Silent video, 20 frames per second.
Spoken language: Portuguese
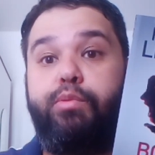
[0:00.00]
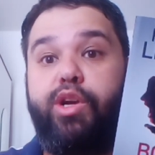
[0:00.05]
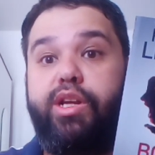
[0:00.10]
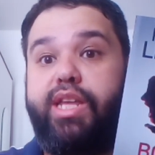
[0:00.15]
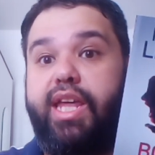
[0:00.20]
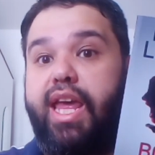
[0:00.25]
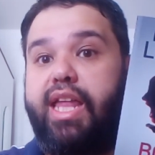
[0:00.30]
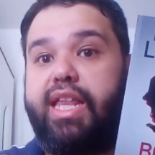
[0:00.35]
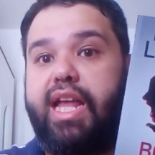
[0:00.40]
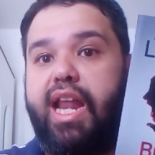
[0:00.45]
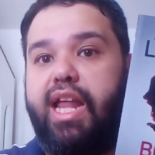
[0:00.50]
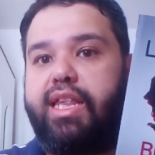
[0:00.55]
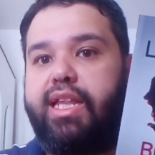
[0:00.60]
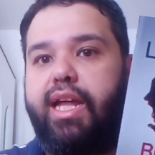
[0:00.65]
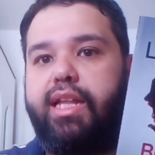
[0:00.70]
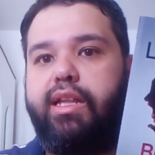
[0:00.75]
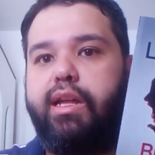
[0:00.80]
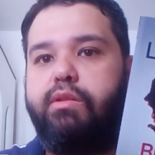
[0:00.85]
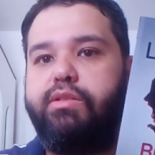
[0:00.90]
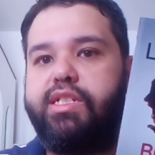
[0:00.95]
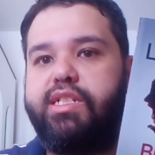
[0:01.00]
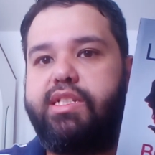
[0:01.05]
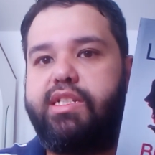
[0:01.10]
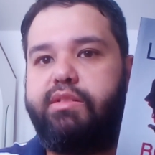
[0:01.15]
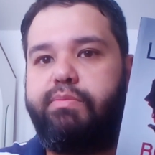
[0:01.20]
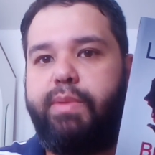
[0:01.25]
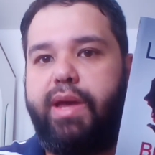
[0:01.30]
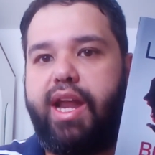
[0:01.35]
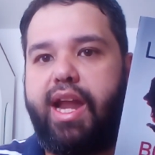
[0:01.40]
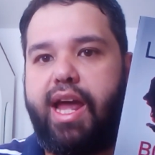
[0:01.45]
o porquê dela estar tá tão
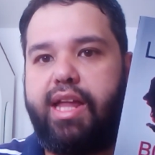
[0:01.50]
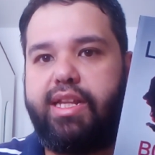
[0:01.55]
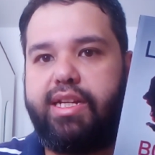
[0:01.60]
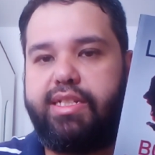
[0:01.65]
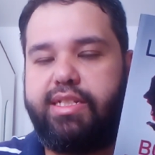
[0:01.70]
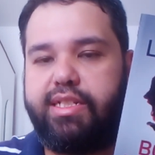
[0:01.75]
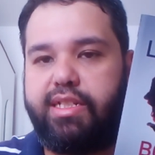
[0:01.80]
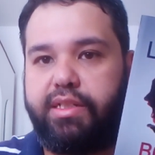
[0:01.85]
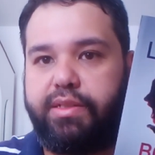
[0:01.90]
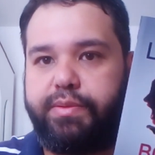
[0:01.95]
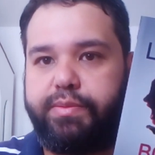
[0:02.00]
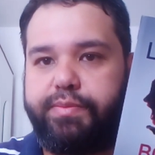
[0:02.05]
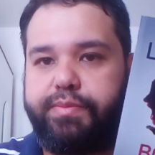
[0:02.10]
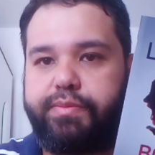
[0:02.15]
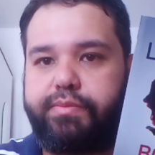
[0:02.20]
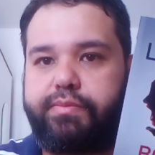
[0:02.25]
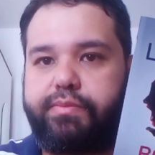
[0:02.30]
desesperada assim.